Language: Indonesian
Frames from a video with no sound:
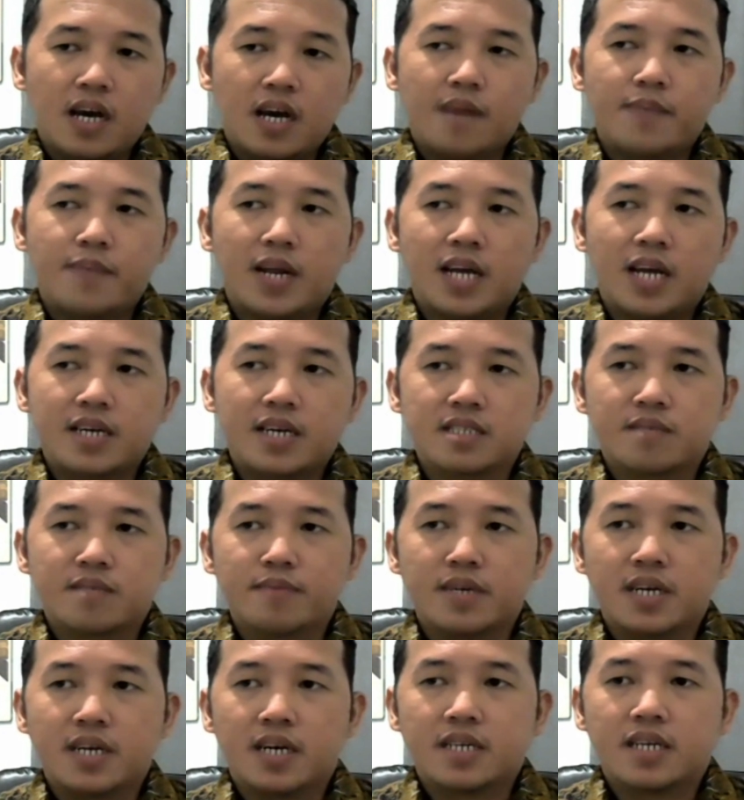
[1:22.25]
Apalagi
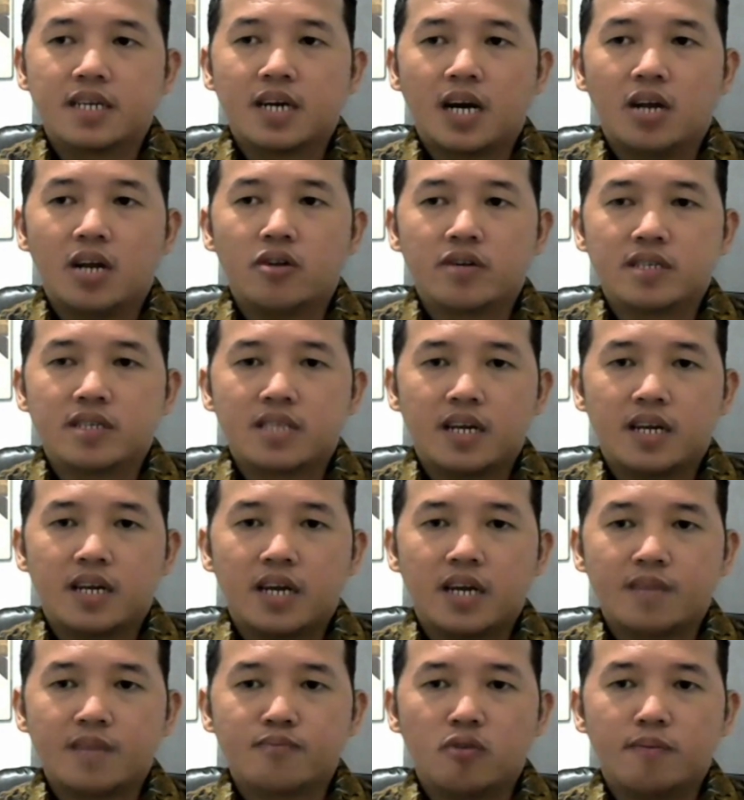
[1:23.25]
sebenarnya kalau kita
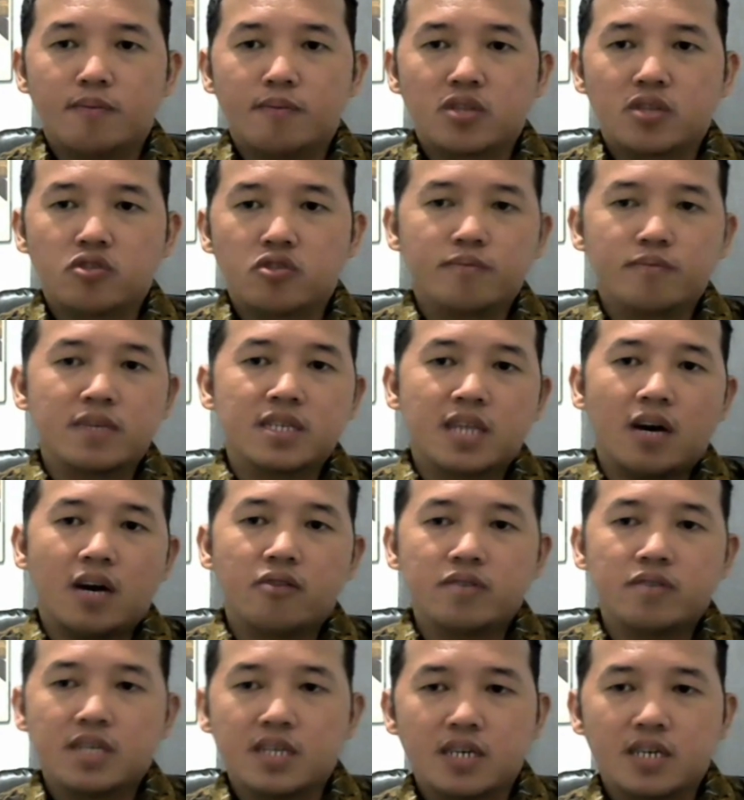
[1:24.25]
lihat momentum di
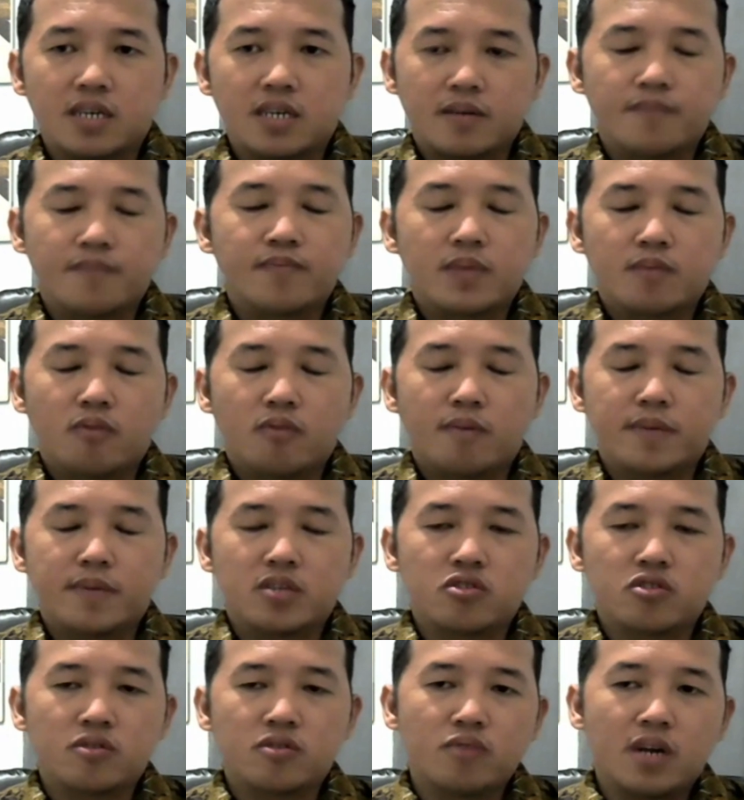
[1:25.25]
tahun ini,
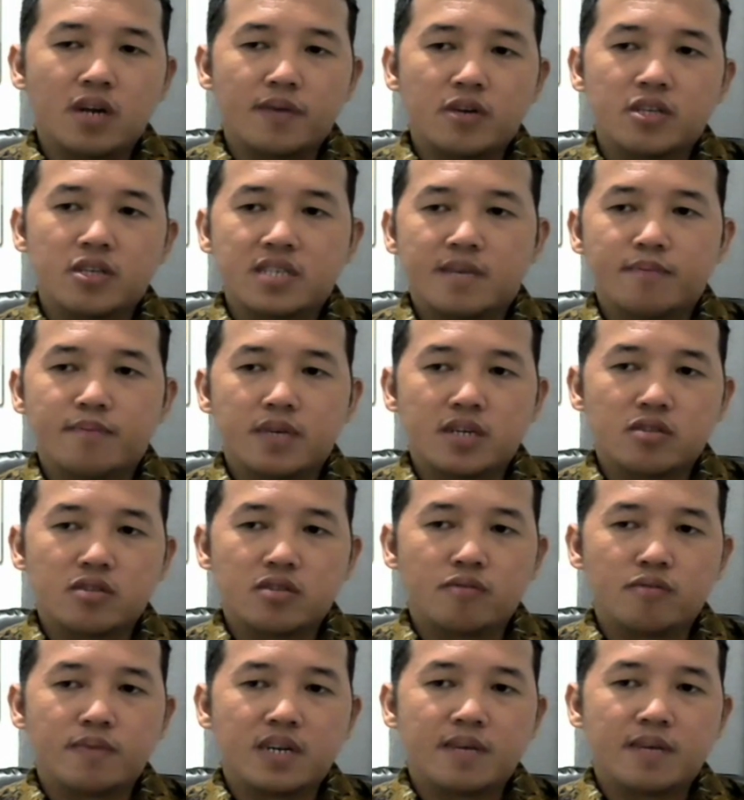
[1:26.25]
momentum bulan Desember
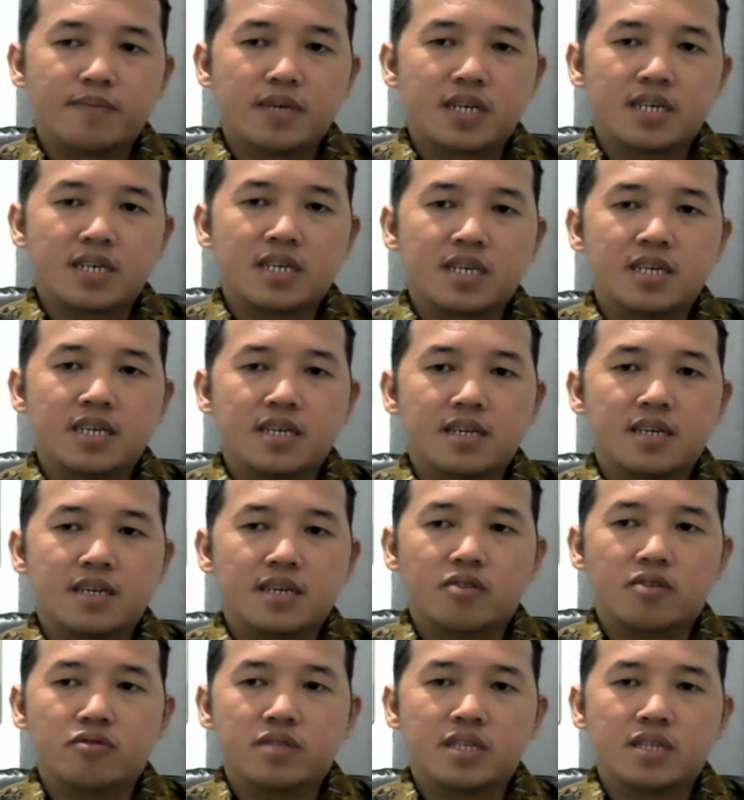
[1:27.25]
itu benar-benar
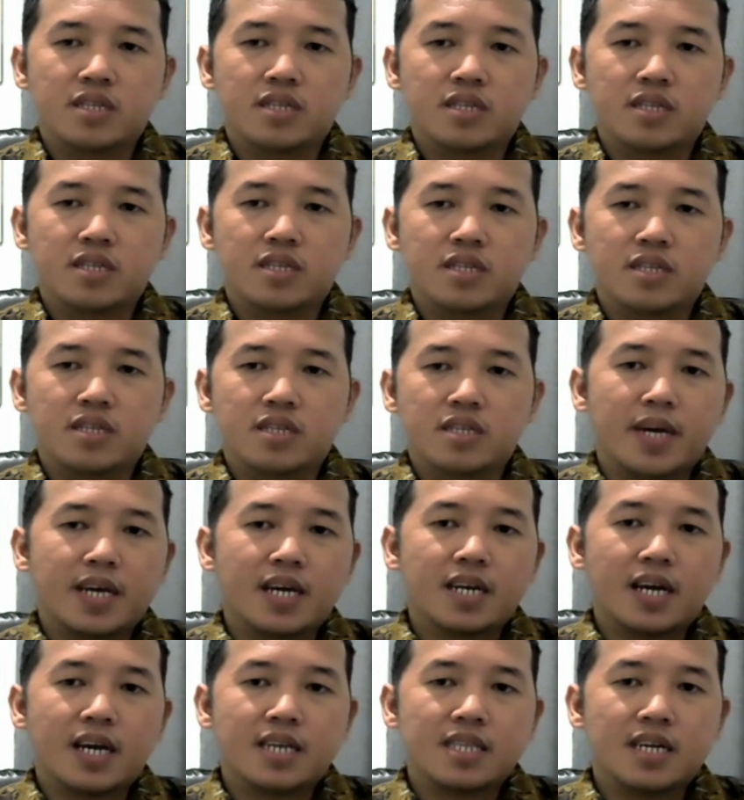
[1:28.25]
diikuti dengan
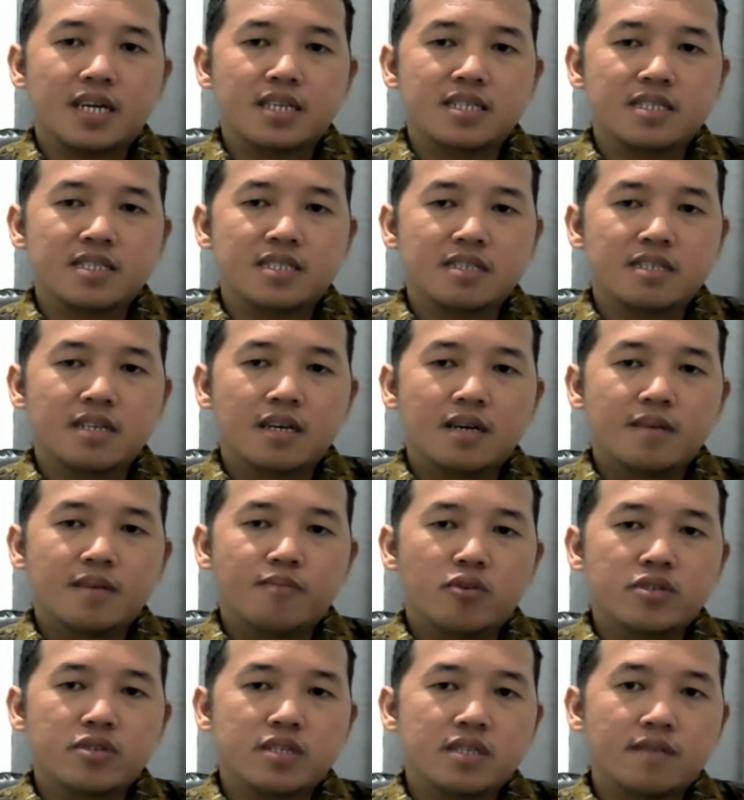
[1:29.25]
perbaikan katalis
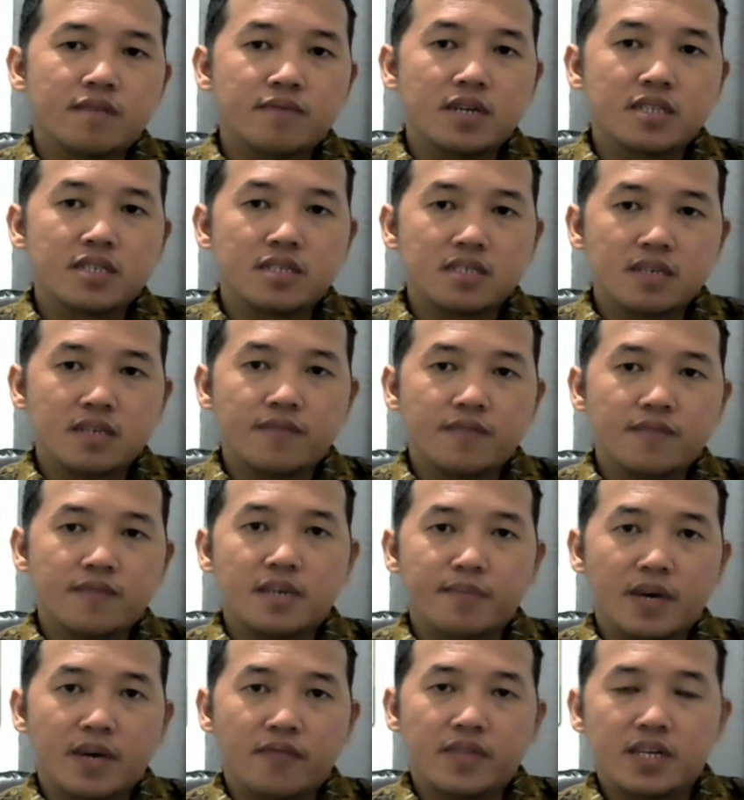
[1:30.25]
positif dari sisi
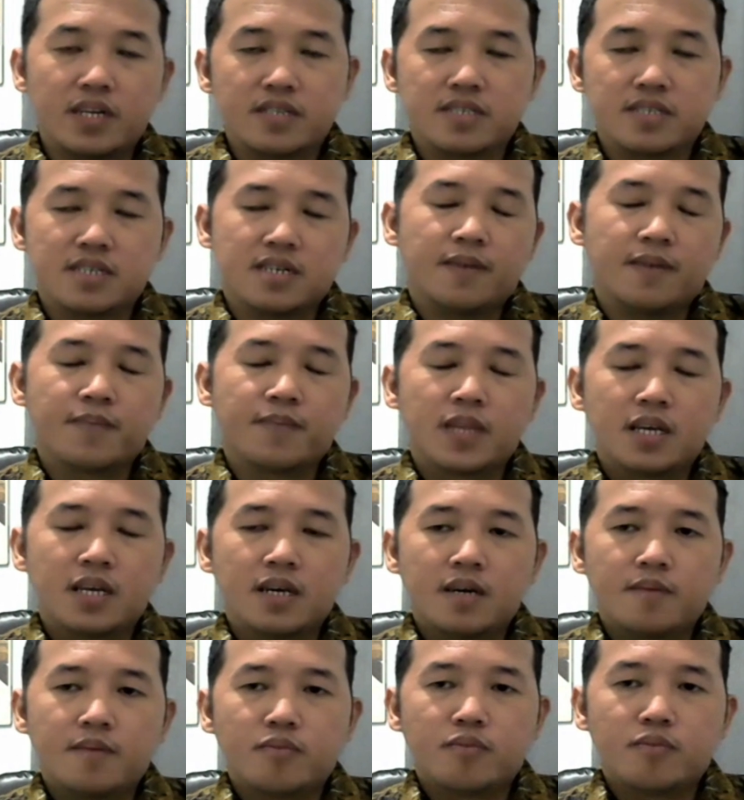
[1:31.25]
fundamentalsnya.
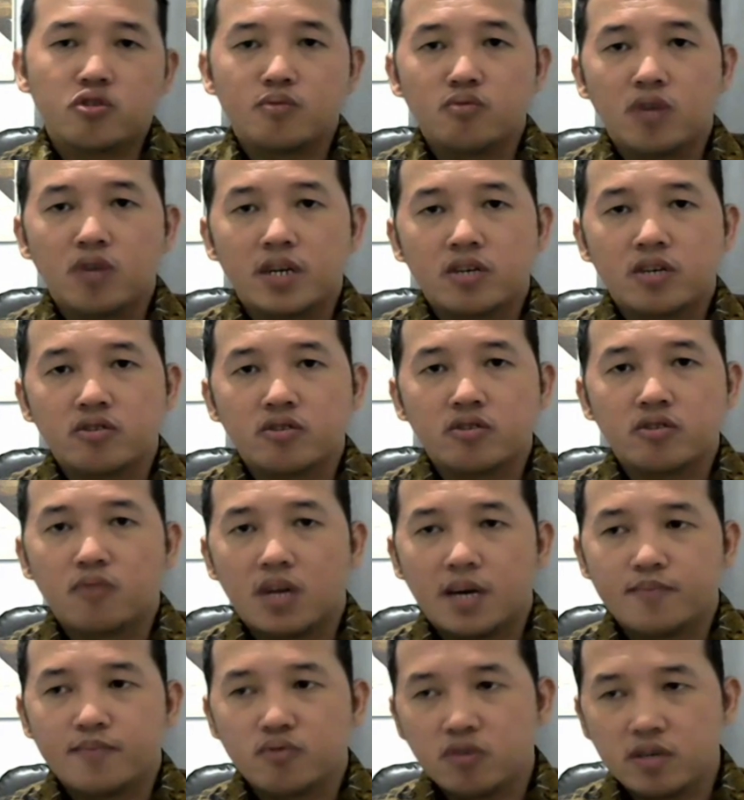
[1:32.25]
Pertumbuhannya udah
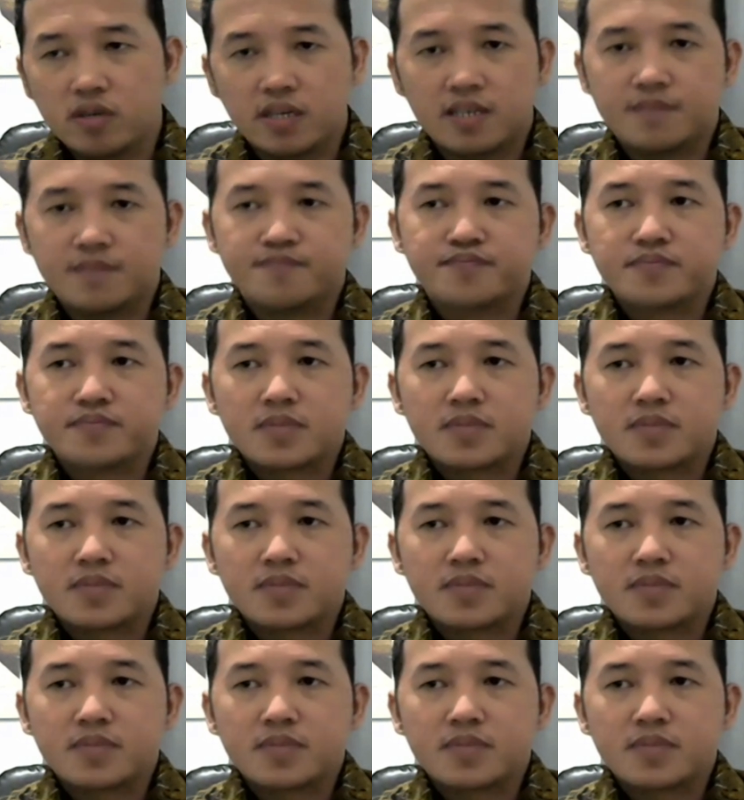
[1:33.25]
mulai pulih.